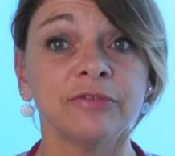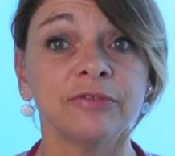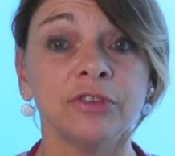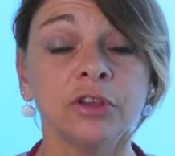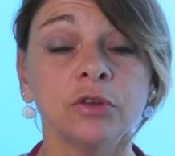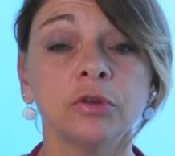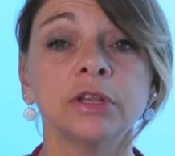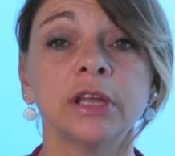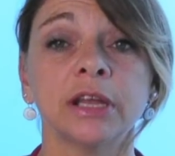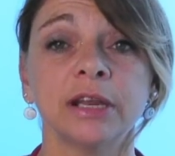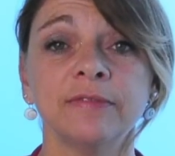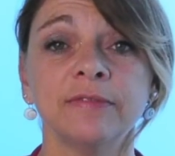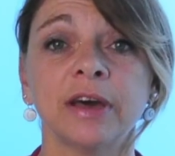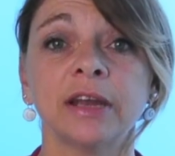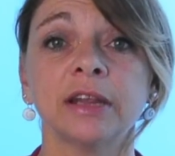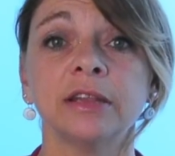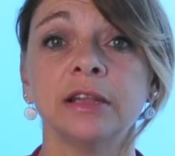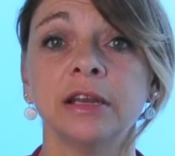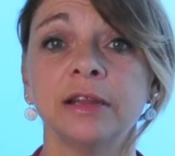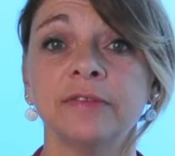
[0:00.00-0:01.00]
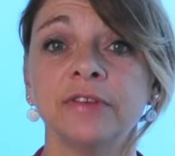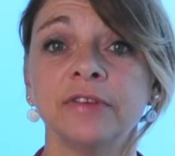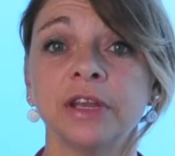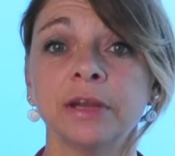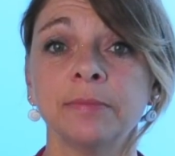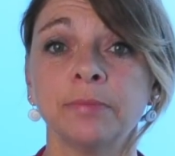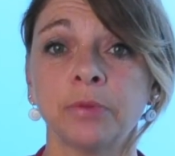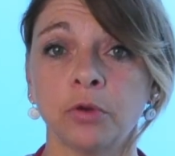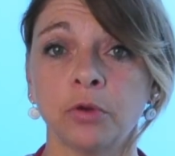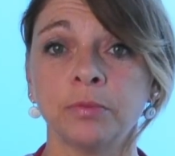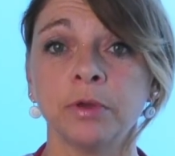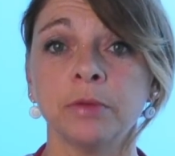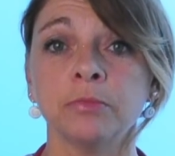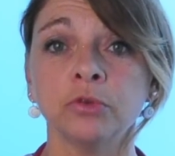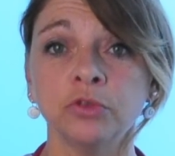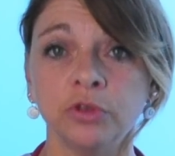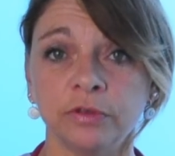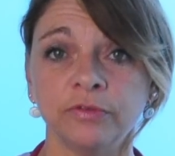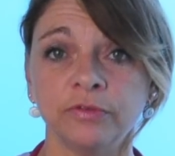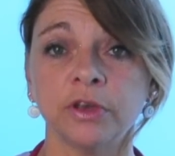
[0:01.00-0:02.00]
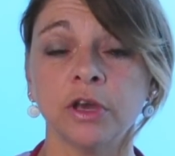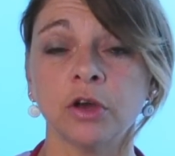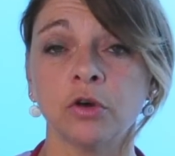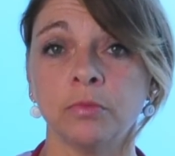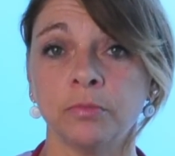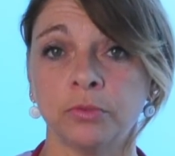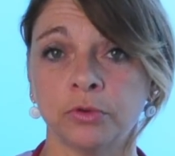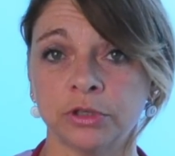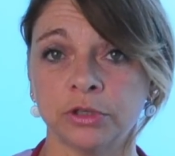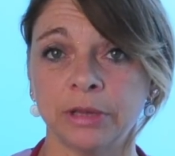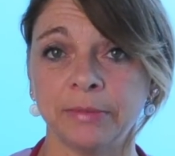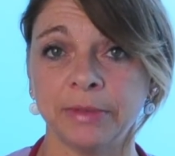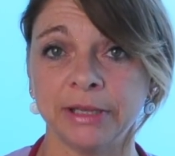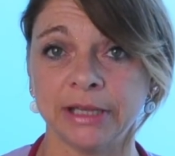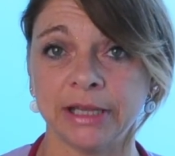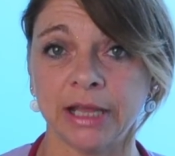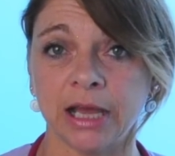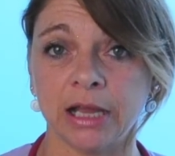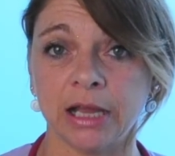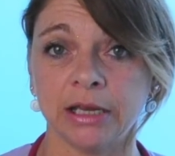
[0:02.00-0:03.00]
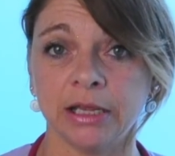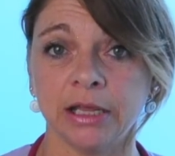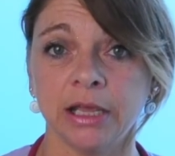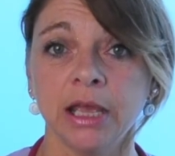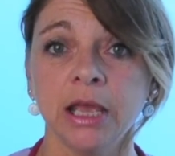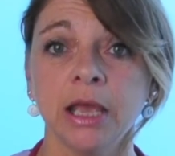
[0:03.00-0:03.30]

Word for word: fino ad arrivare a delle vere e proprie modifiche comportamentali.